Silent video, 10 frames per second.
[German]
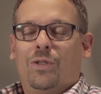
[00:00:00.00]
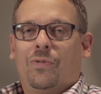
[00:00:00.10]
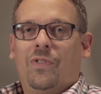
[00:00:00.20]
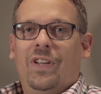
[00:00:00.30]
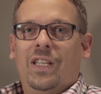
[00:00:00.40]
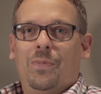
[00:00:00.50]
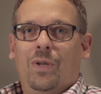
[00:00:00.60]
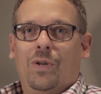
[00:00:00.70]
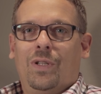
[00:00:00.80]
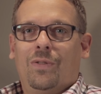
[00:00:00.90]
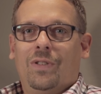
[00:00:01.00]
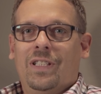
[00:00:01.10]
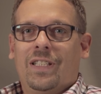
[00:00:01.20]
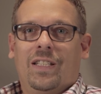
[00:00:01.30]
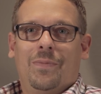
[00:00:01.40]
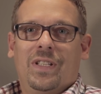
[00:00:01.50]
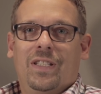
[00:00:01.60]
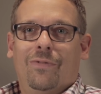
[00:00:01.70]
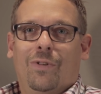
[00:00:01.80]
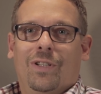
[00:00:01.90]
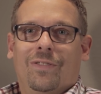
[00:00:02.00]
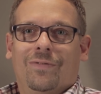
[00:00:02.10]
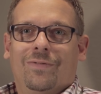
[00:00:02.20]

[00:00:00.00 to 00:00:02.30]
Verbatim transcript: Doch für welche Beleuchtung ist ein Dimmer sinnvoll?